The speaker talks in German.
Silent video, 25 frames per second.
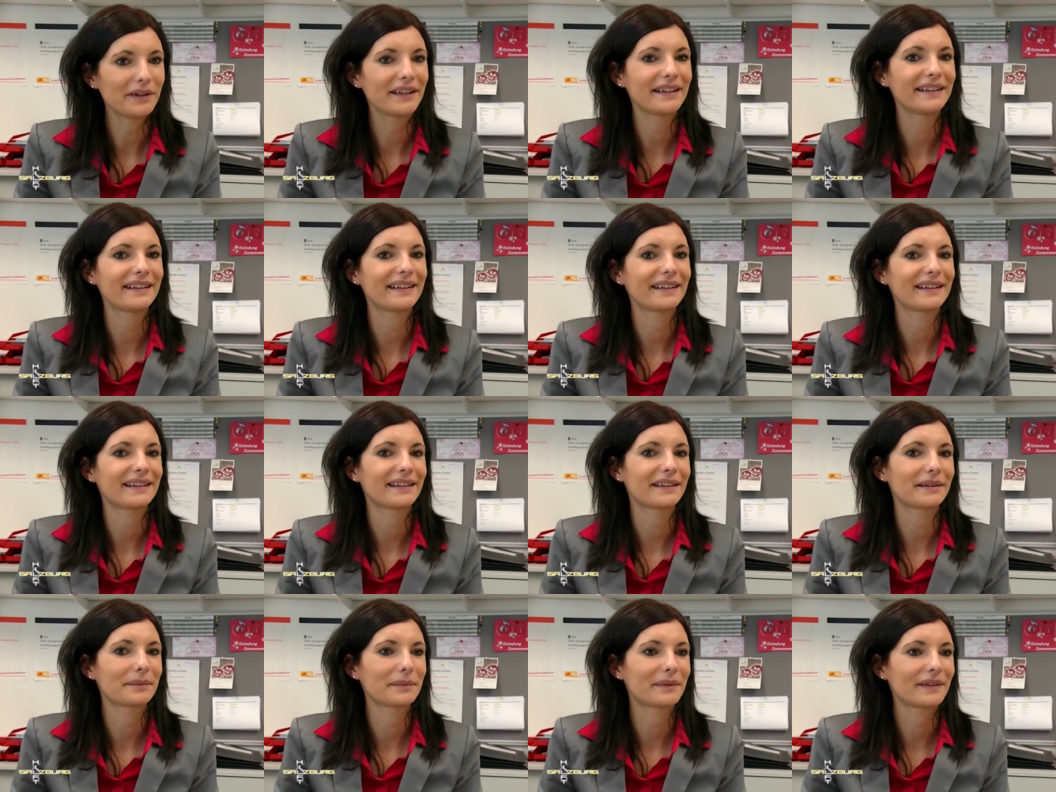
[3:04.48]

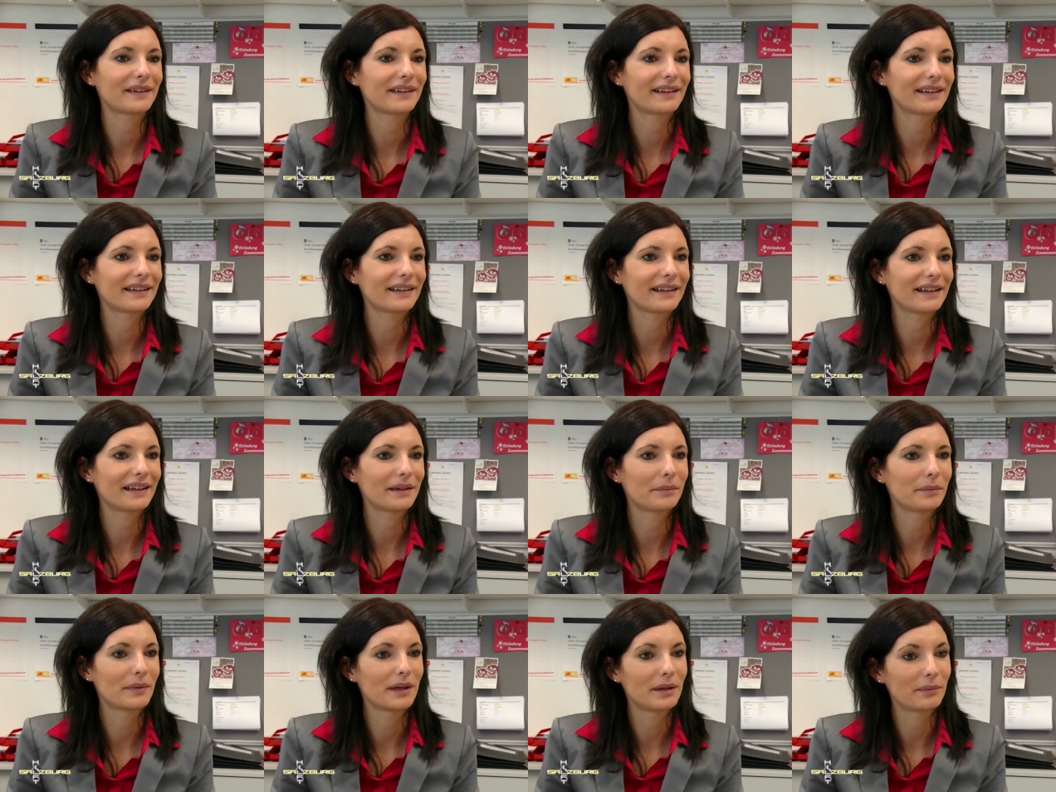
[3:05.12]
wichtig, dass man sich da
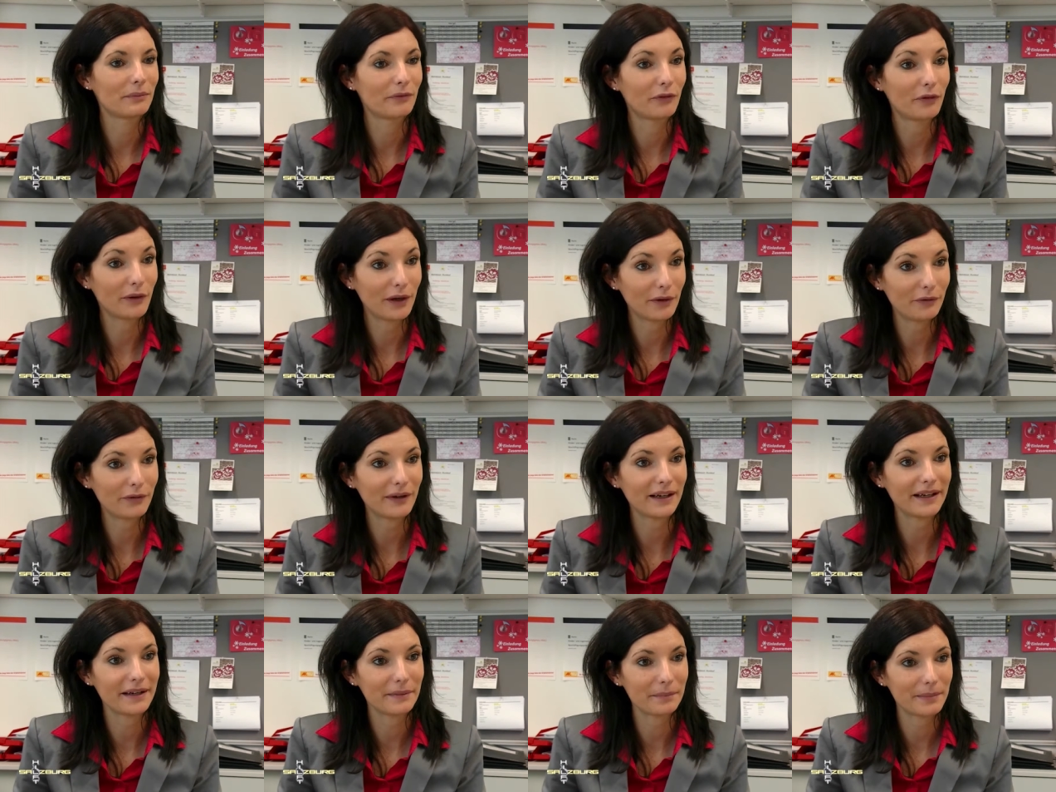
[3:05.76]
im, im
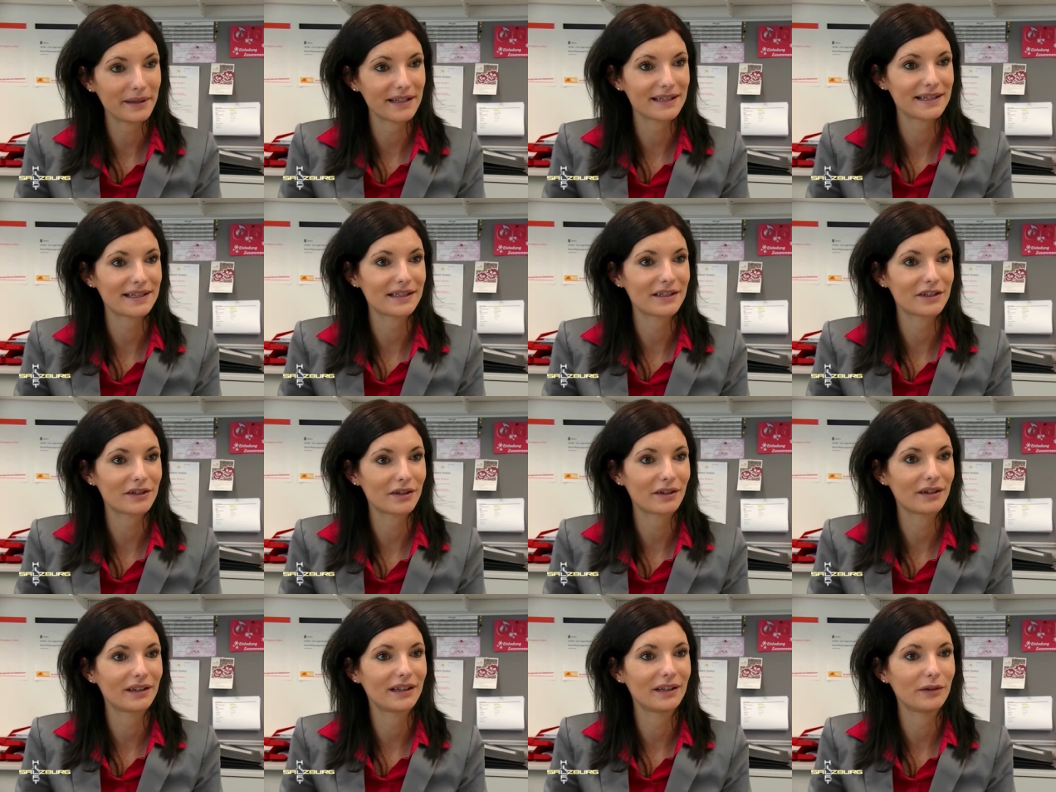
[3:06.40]
Vorfeld am besten
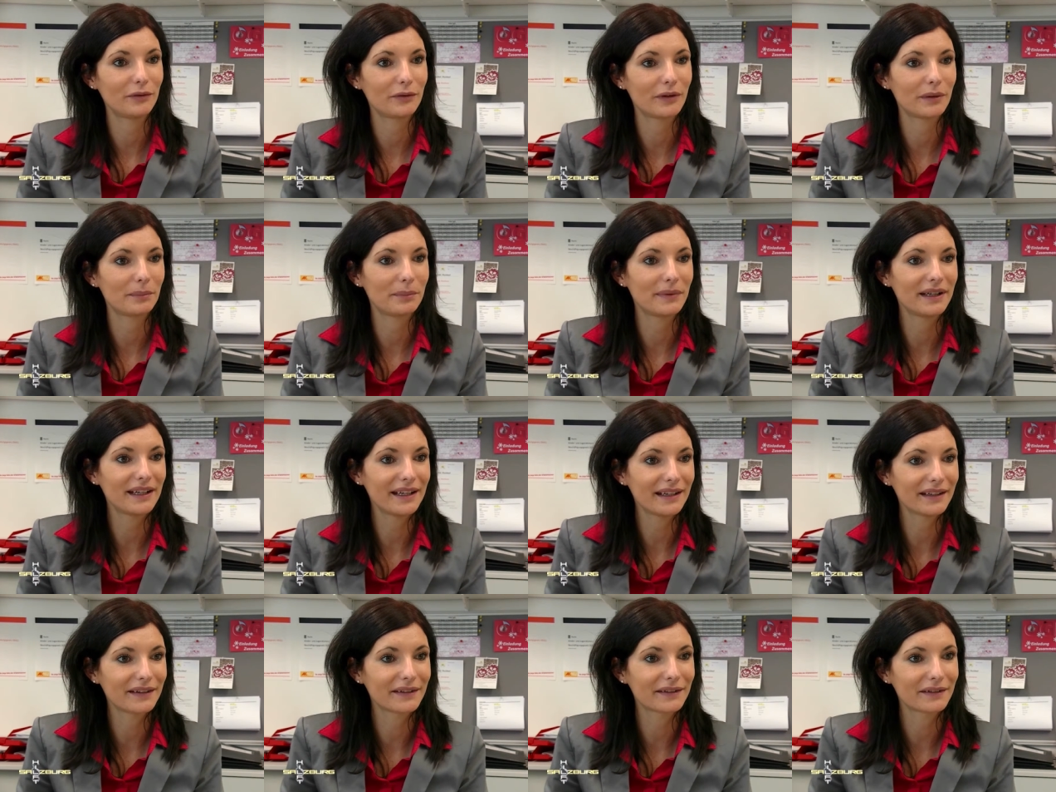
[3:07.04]
schon
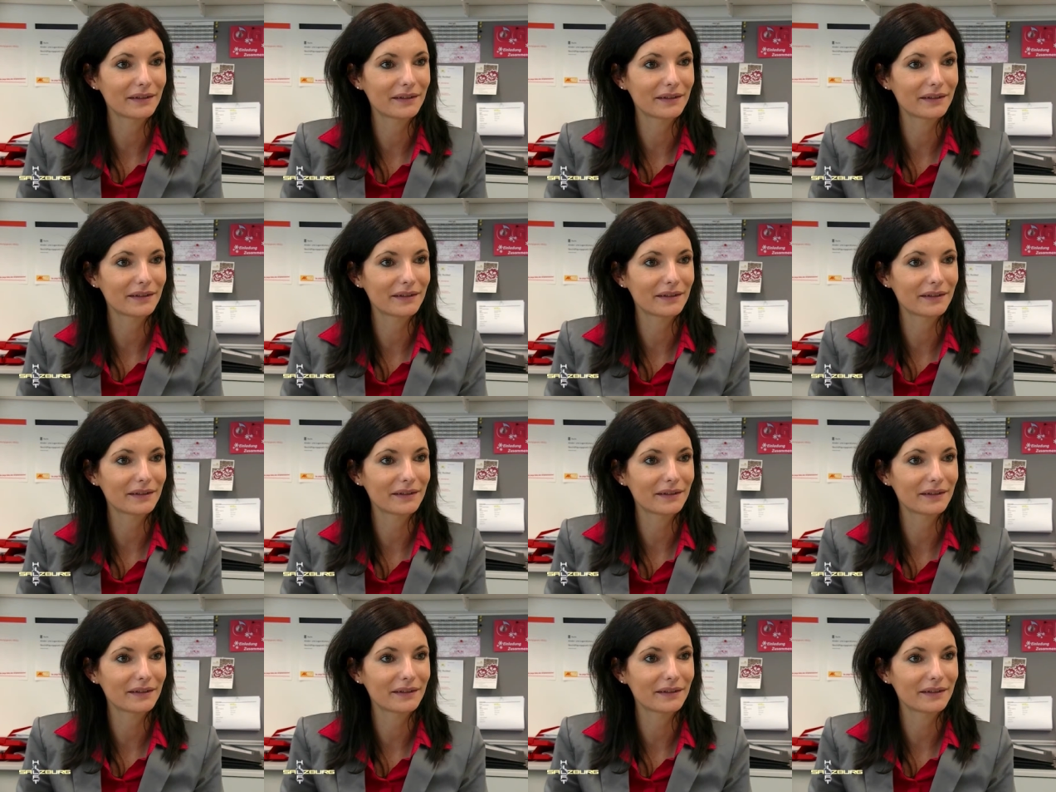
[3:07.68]
informiert,